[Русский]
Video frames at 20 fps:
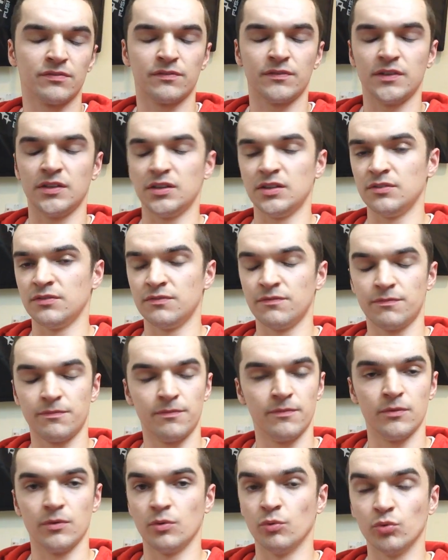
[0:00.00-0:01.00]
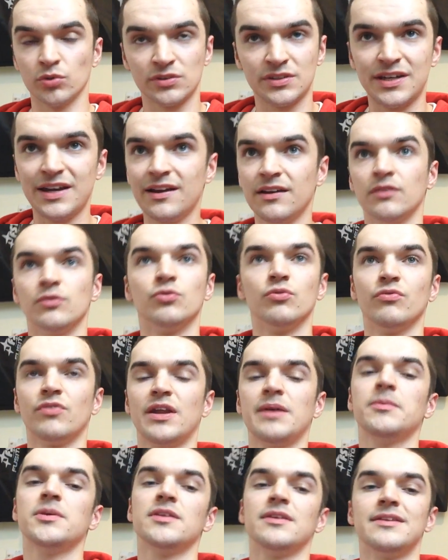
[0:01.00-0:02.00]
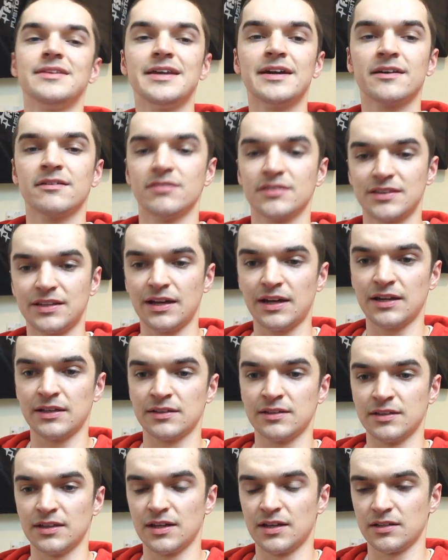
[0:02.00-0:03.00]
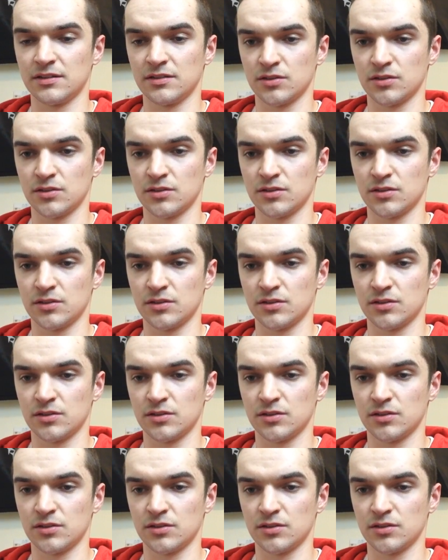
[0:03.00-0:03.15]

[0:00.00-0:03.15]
и вот реально ну, времени не хватает на,